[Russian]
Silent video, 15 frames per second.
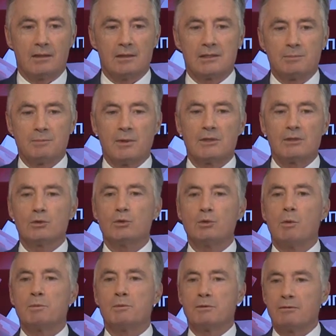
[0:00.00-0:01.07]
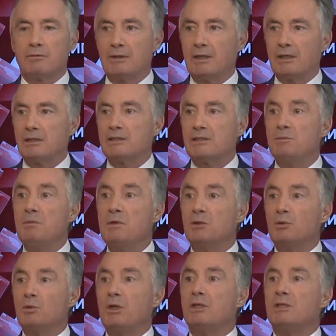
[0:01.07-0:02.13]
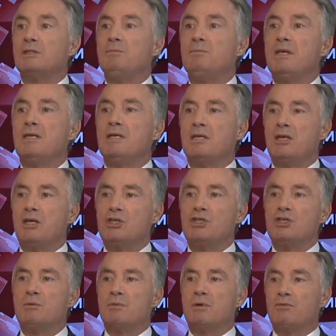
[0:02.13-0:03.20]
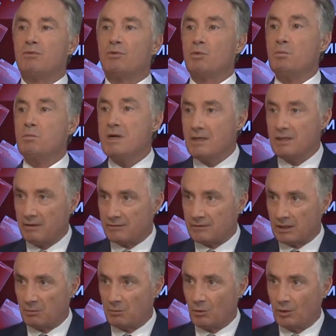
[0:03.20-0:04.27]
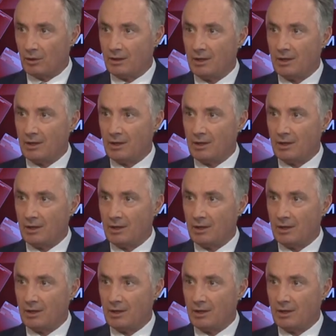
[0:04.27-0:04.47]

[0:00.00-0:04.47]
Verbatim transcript: способствовала смену, смене режима в Румынии в самой,